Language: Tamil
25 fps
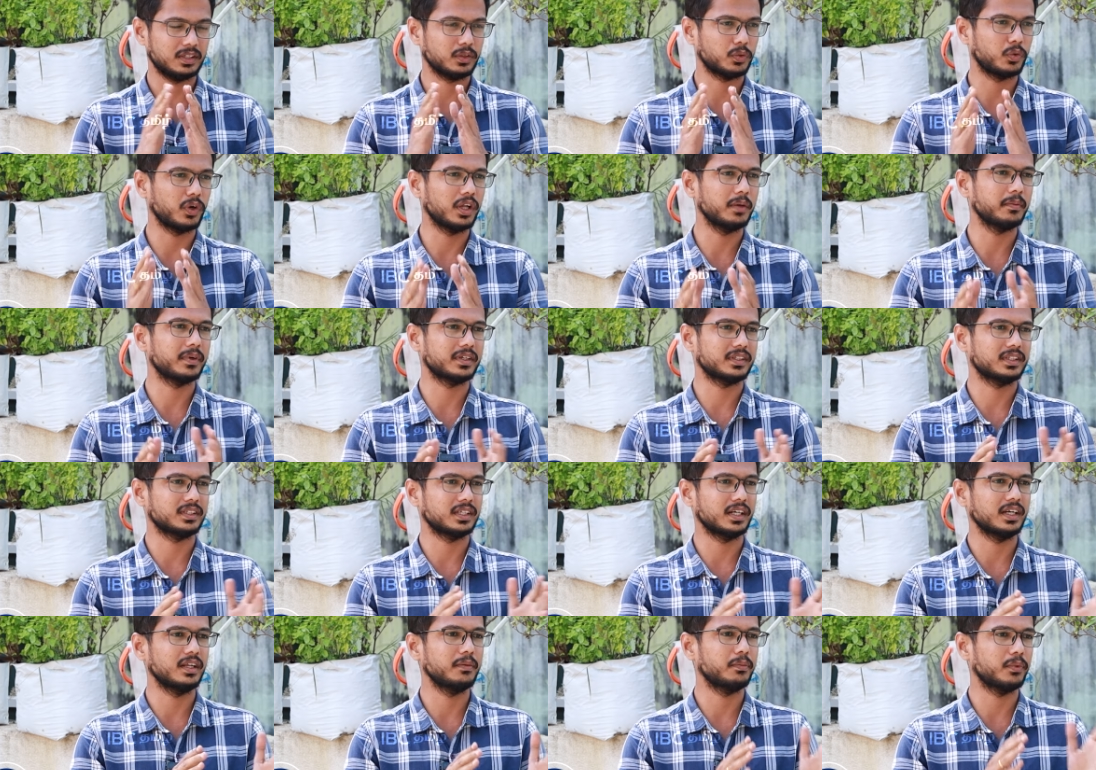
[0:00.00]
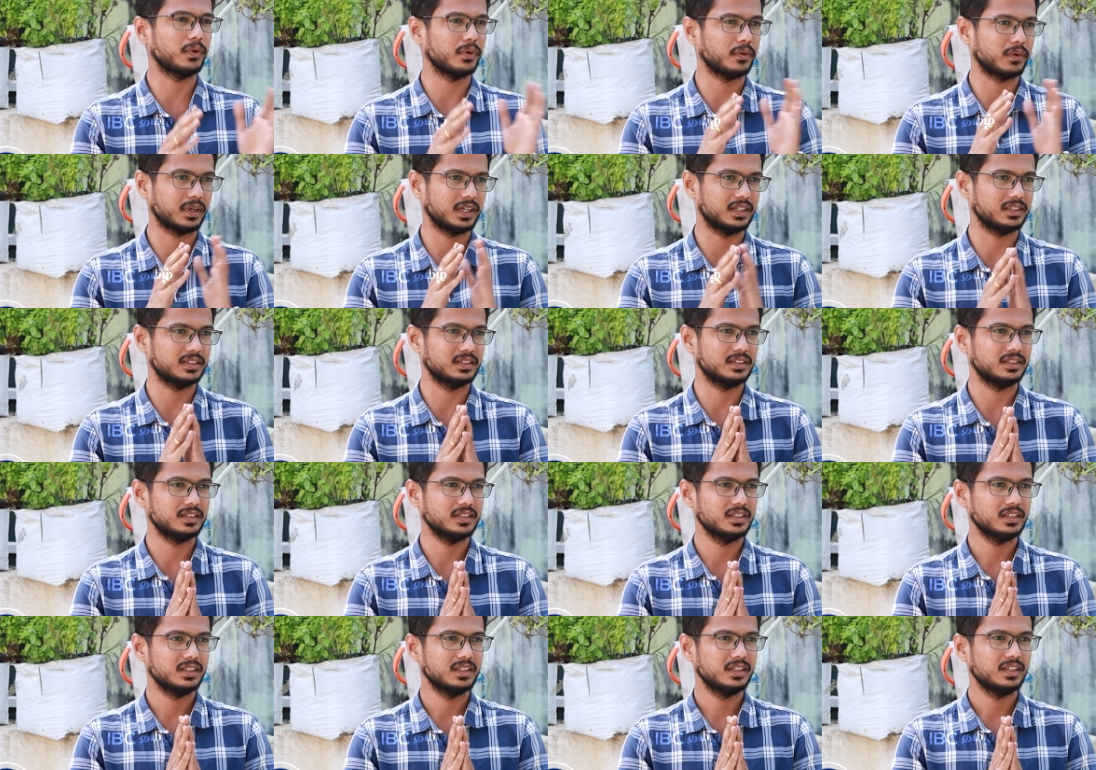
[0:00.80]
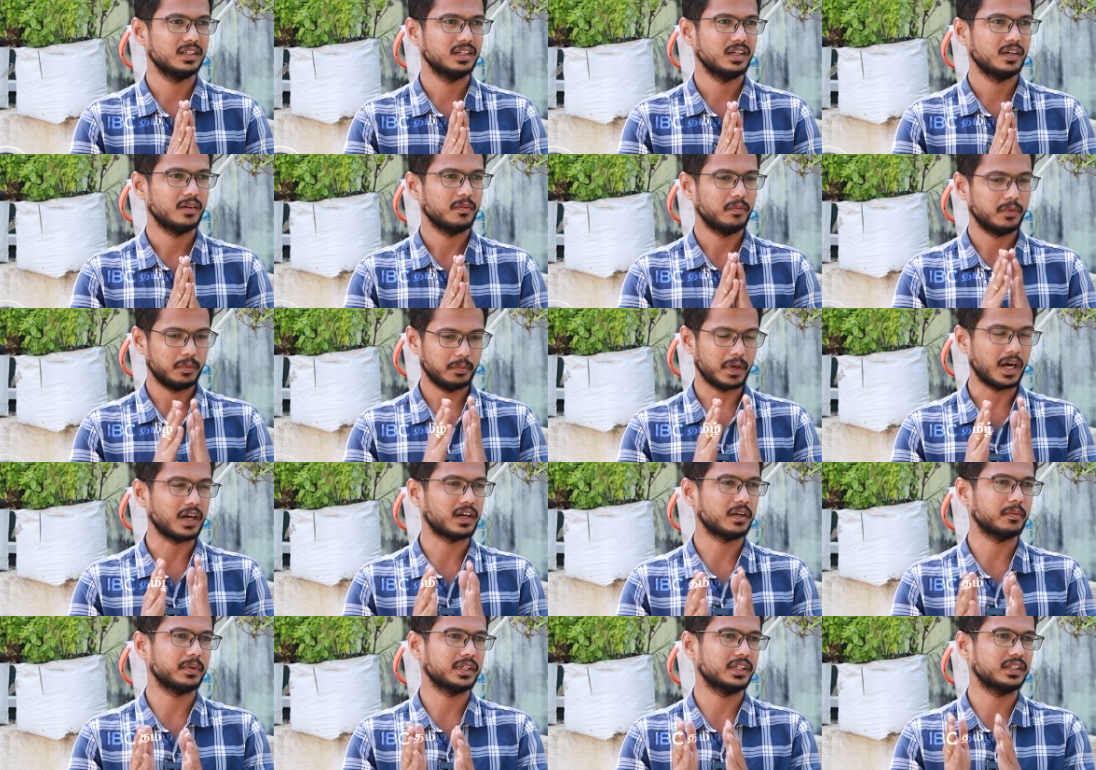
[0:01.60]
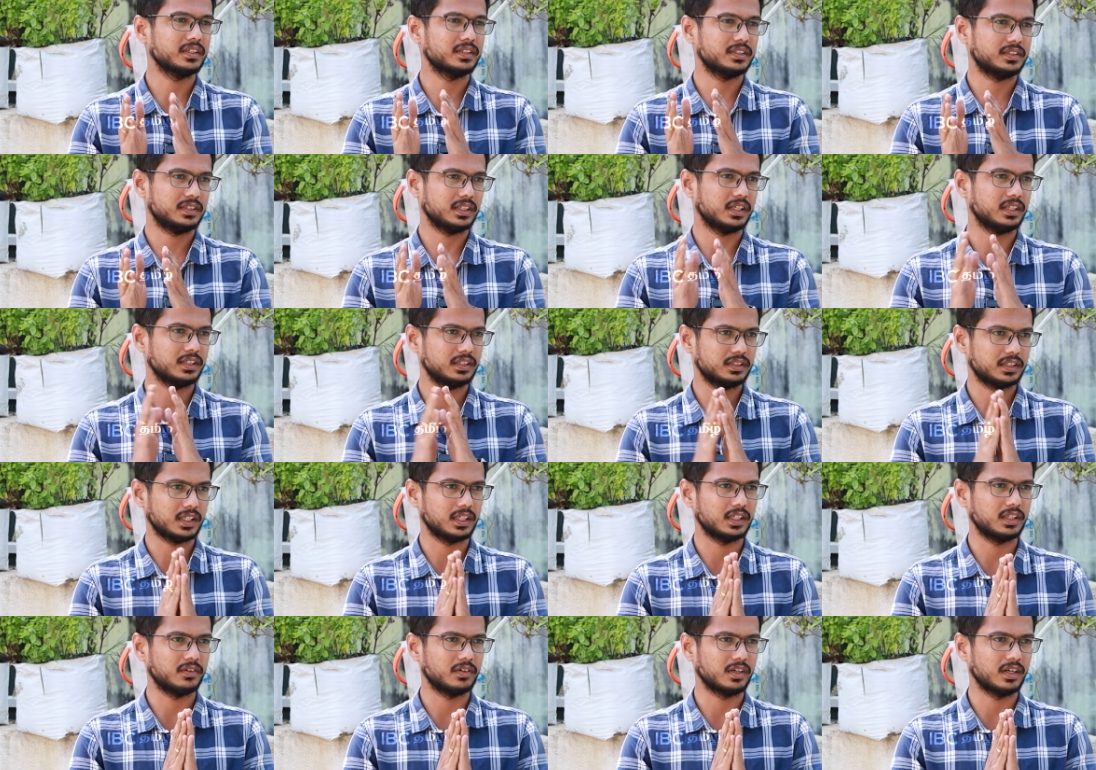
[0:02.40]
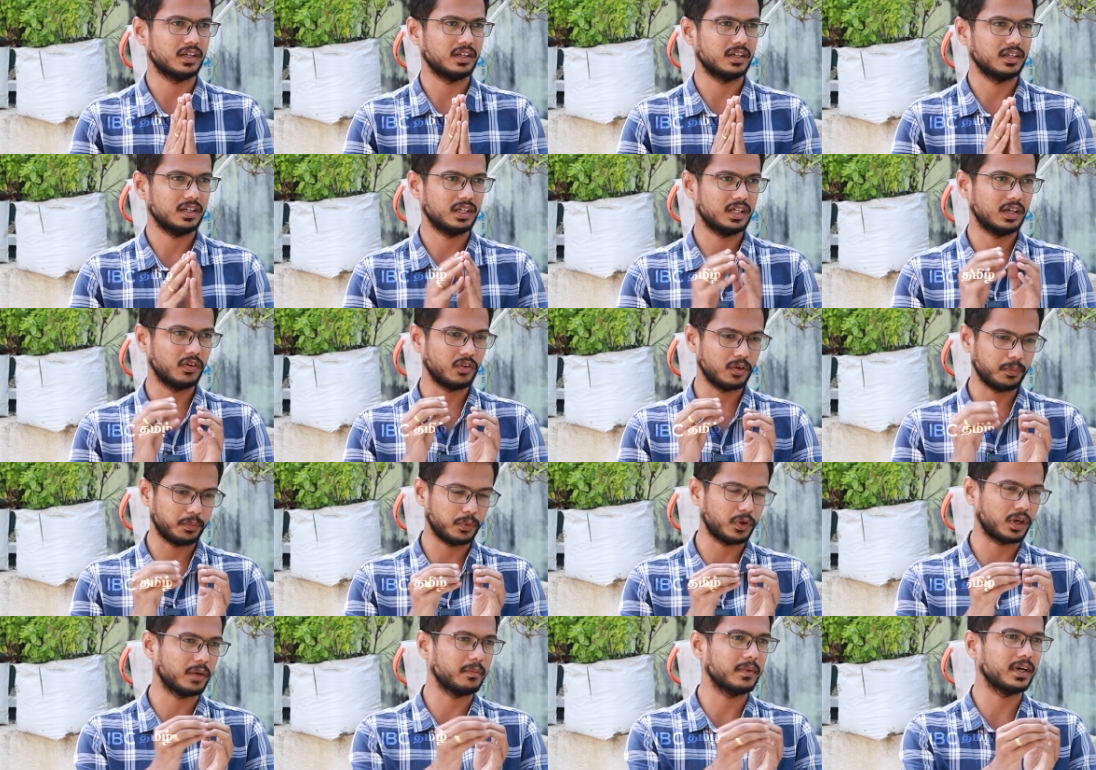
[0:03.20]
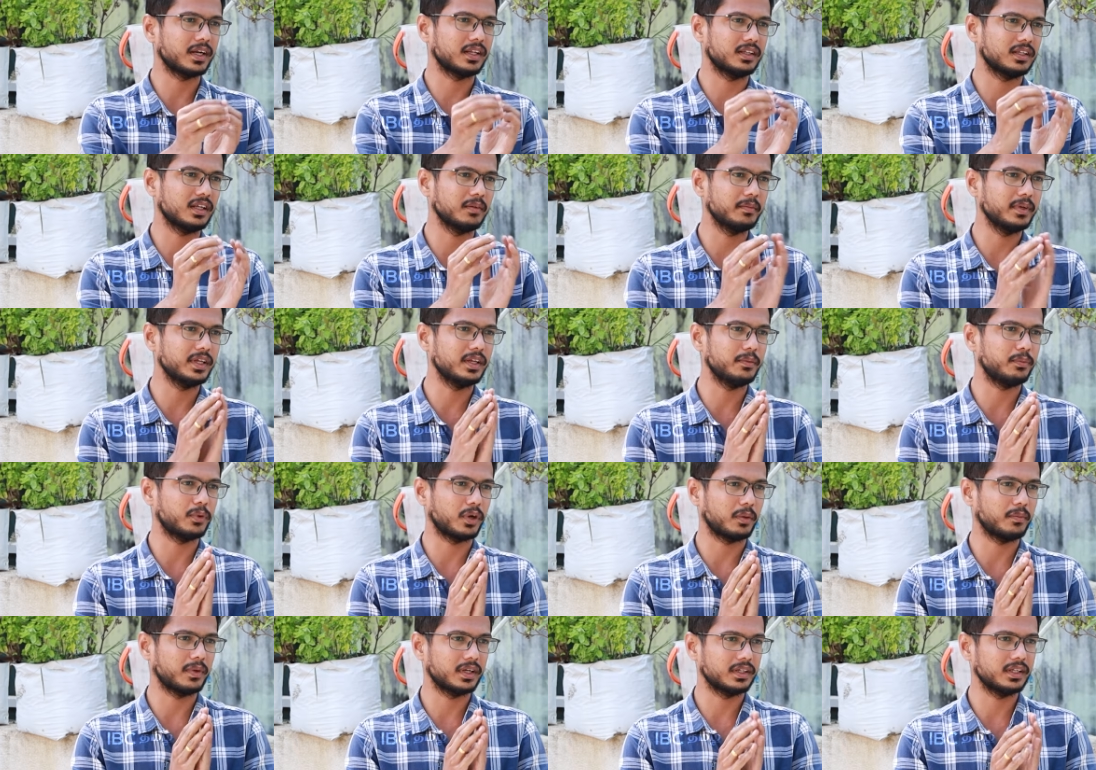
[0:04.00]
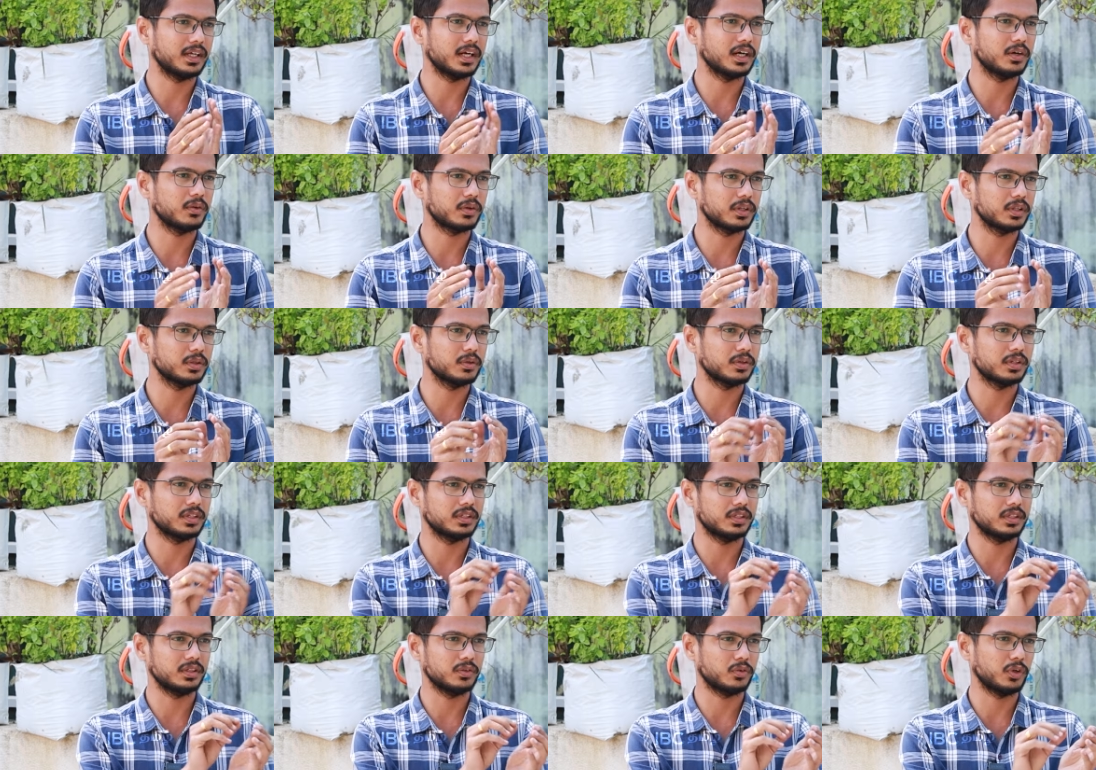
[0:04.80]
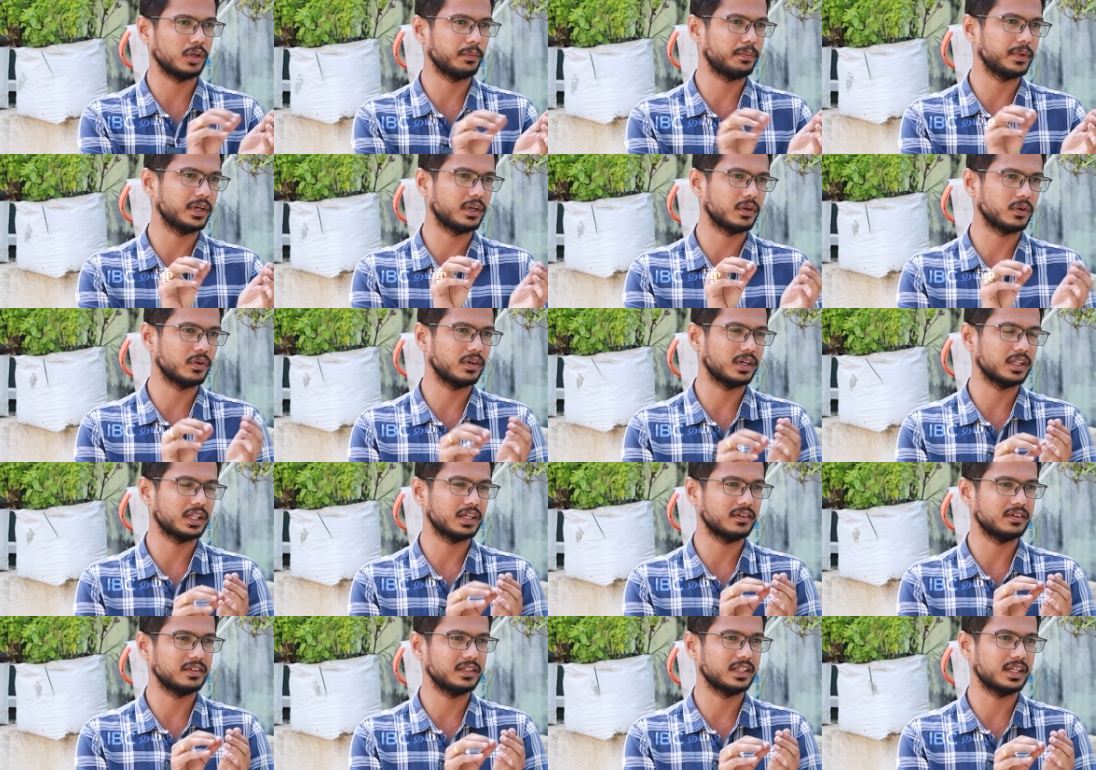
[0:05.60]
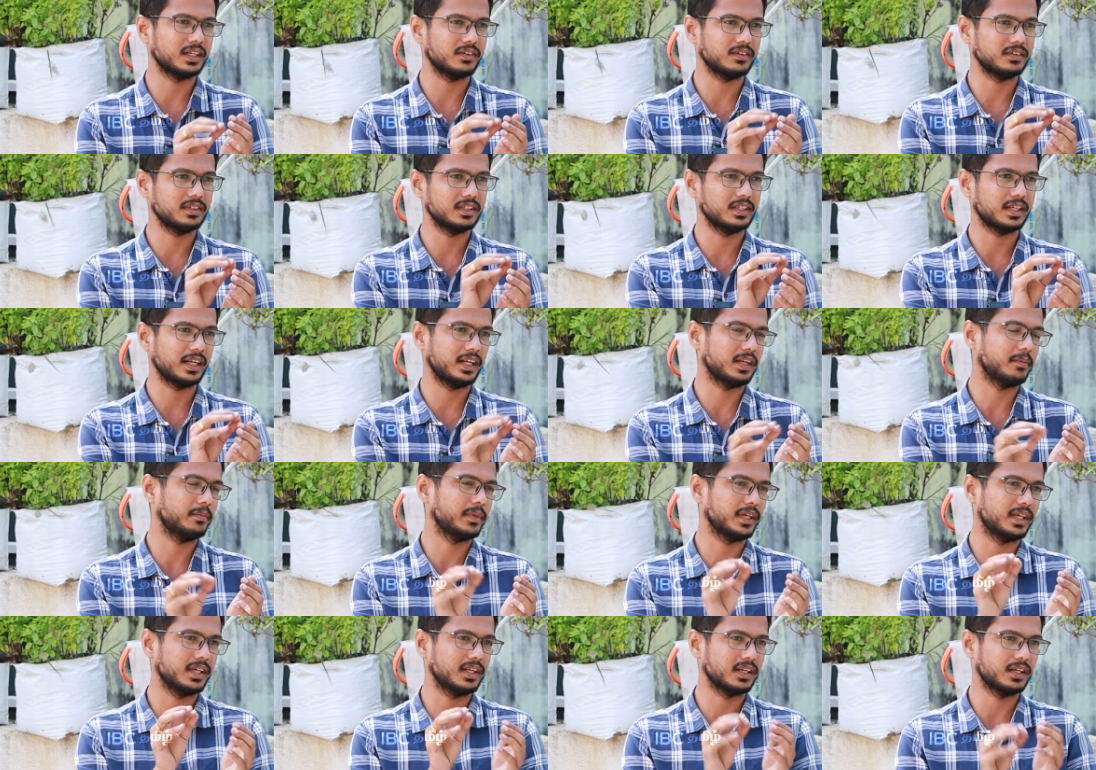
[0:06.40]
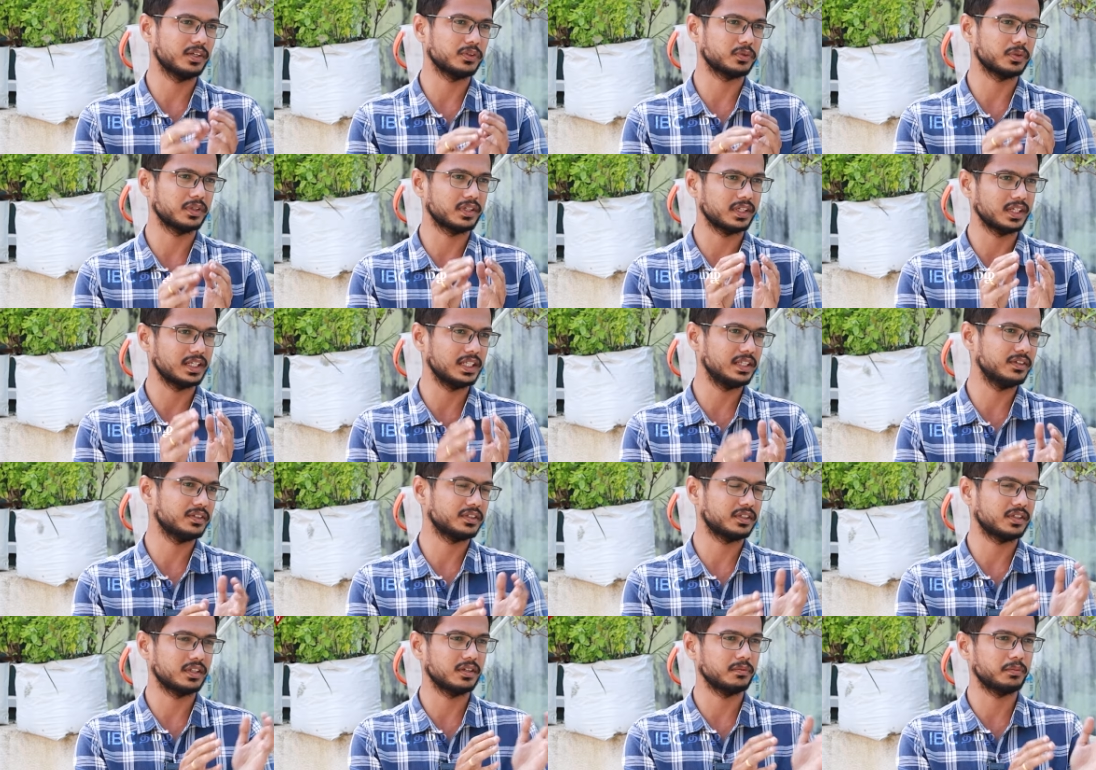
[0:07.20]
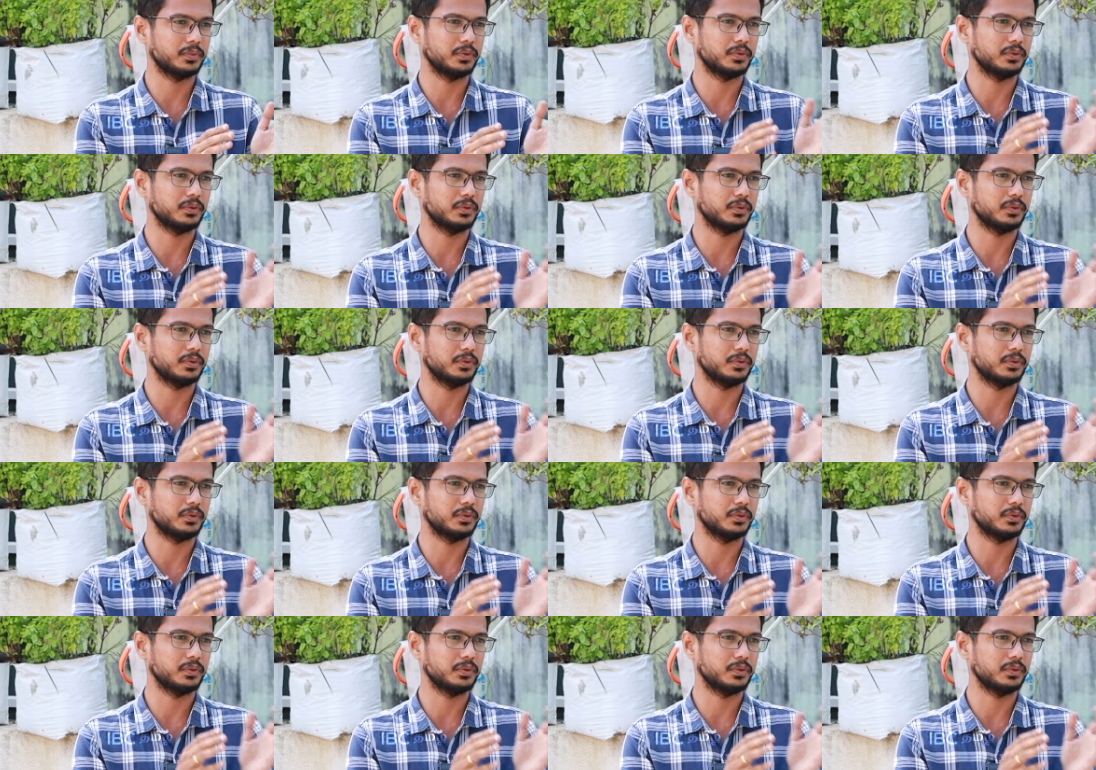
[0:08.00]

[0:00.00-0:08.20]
அந்த கொடிமரத்தை தாண்டி போகக்கூடாது மாற்று மதத்தை சார்ந்தவர்கள் அவங்க போகிற மாதிரி இருந்தால் மீறி போகிற மாதிரி இருந்தால் அங்கே வந்து ஒரு குறிப்பேடு இருக்கும் அதில் வந்து எனக்கு வந்து இறை நம்பிக்கை இருக்குன்னு சொல்லிட்டு எழுதி வச்சுட்டு தான்